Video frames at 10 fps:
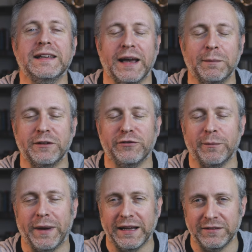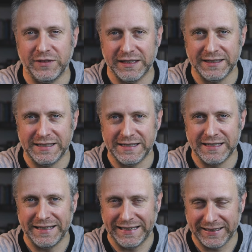Damit vermeiden wir
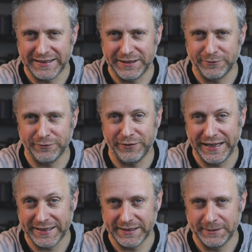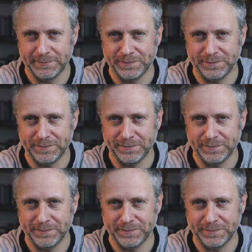diese negativen Werte.